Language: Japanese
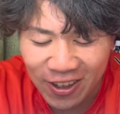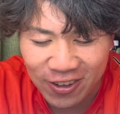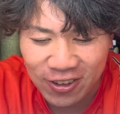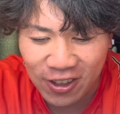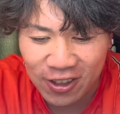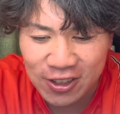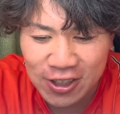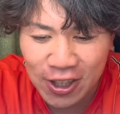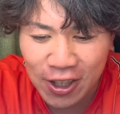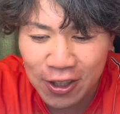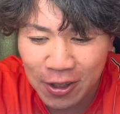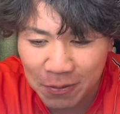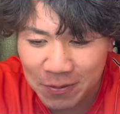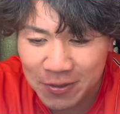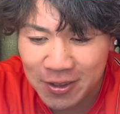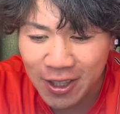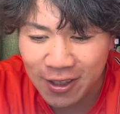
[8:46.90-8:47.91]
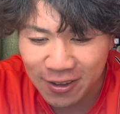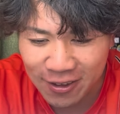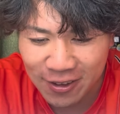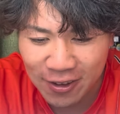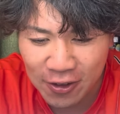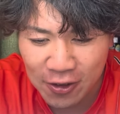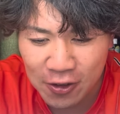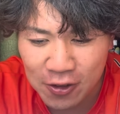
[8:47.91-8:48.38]
何してんねんみたいな
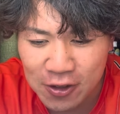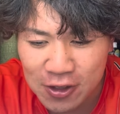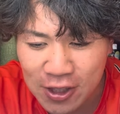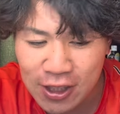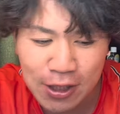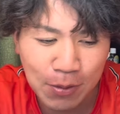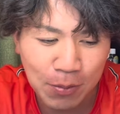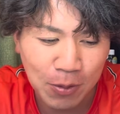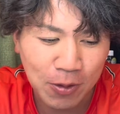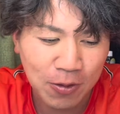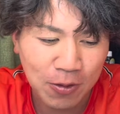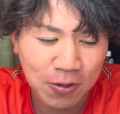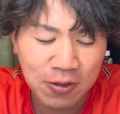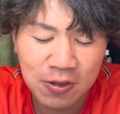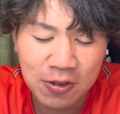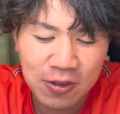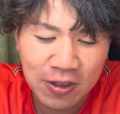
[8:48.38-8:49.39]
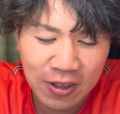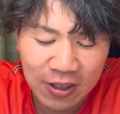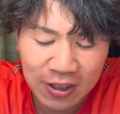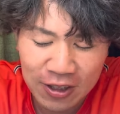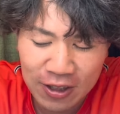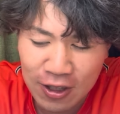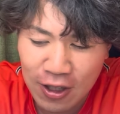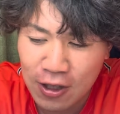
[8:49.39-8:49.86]
ね1冊目の
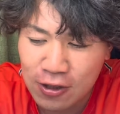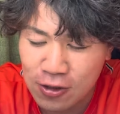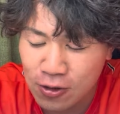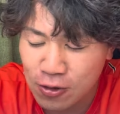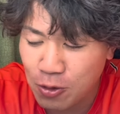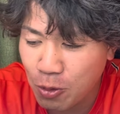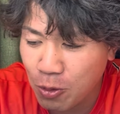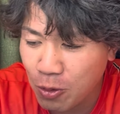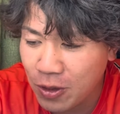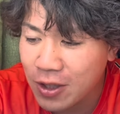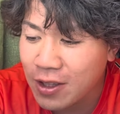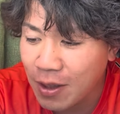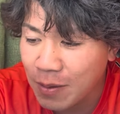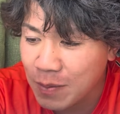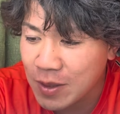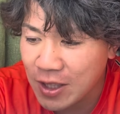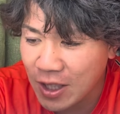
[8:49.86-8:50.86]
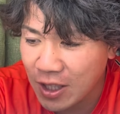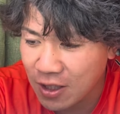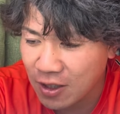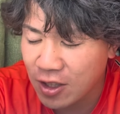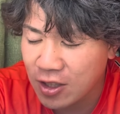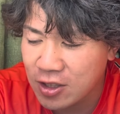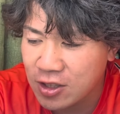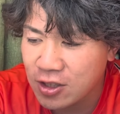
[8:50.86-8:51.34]
やつどこ行ってんみたいな
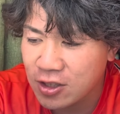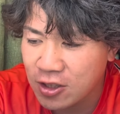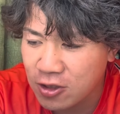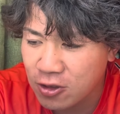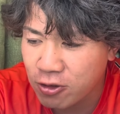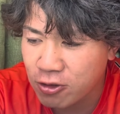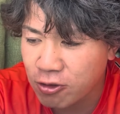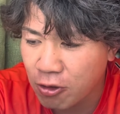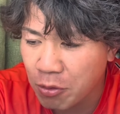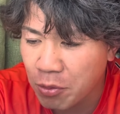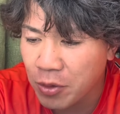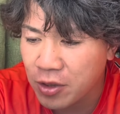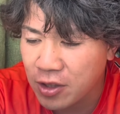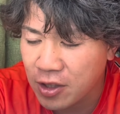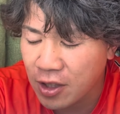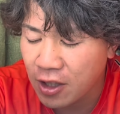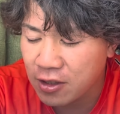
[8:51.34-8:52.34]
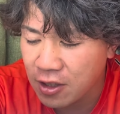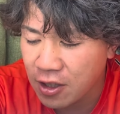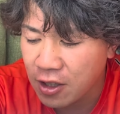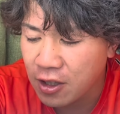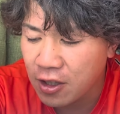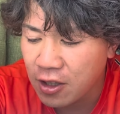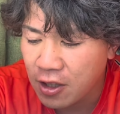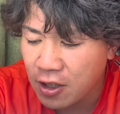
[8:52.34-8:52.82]
感じにねちょっと思ったんで
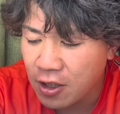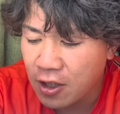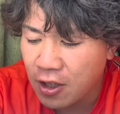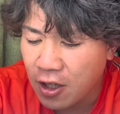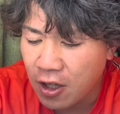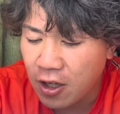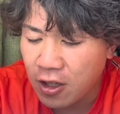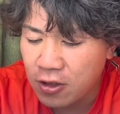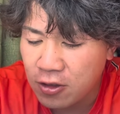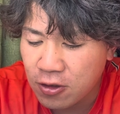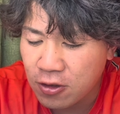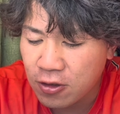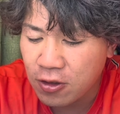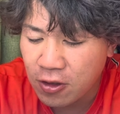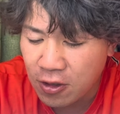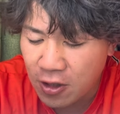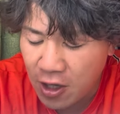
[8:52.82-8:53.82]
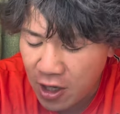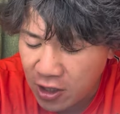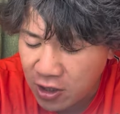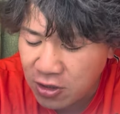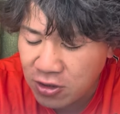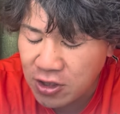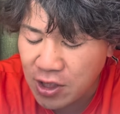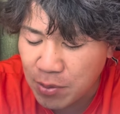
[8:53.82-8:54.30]
あのああ
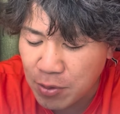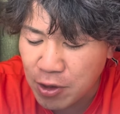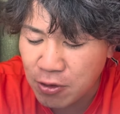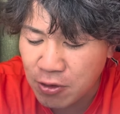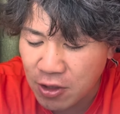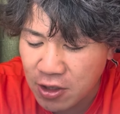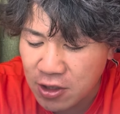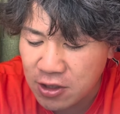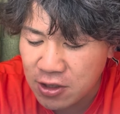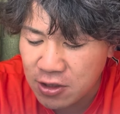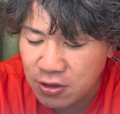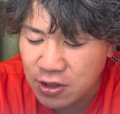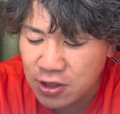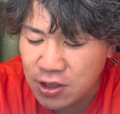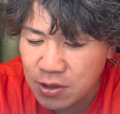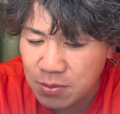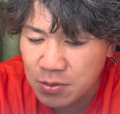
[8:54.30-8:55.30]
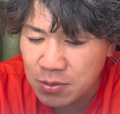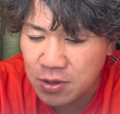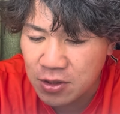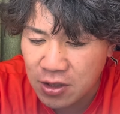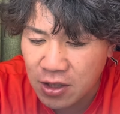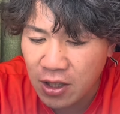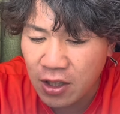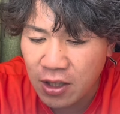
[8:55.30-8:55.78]
いう攻めをねするチームっ
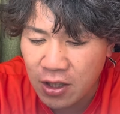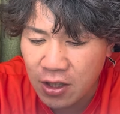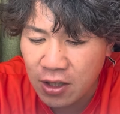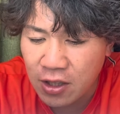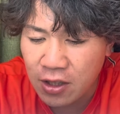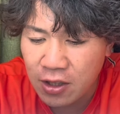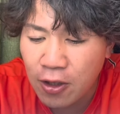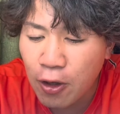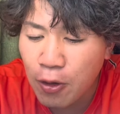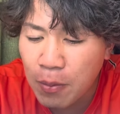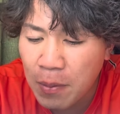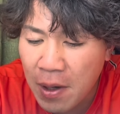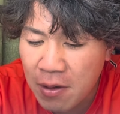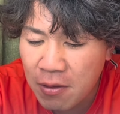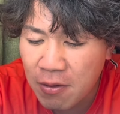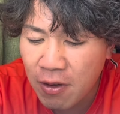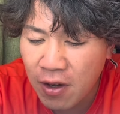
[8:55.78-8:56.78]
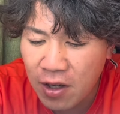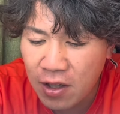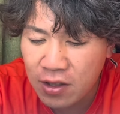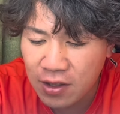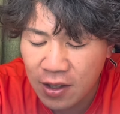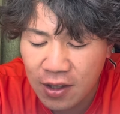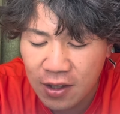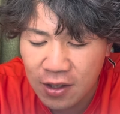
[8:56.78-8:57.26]
て評判は
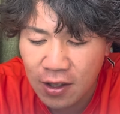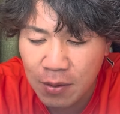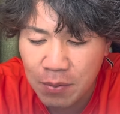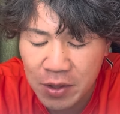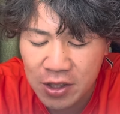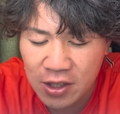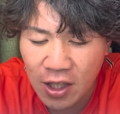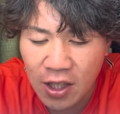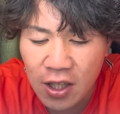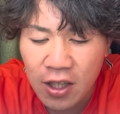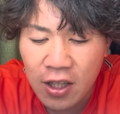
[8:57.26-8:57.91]
ねあまりね